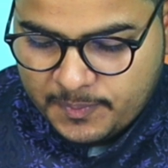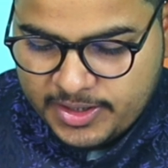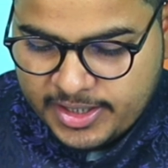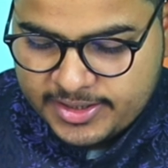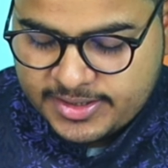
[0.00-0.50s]

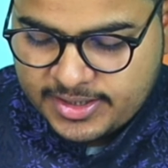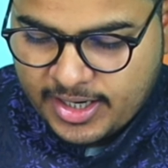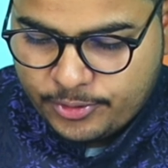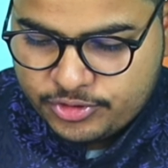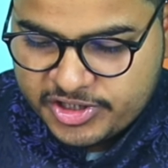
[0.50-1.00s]
एप्लीकेशन
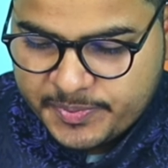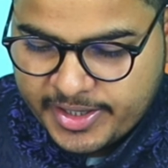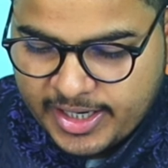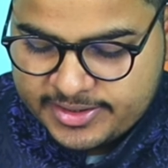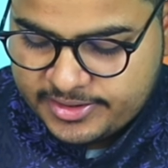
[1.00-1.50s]
का कुछ इस
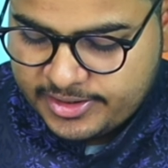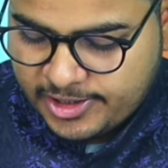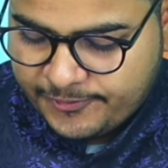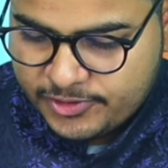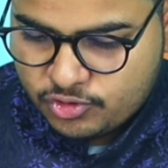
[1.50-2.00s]
प्रकार से
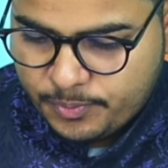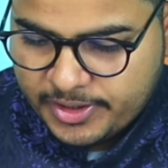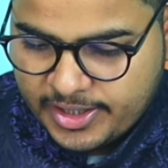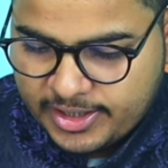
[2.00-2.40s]
इंटरफेस ओपन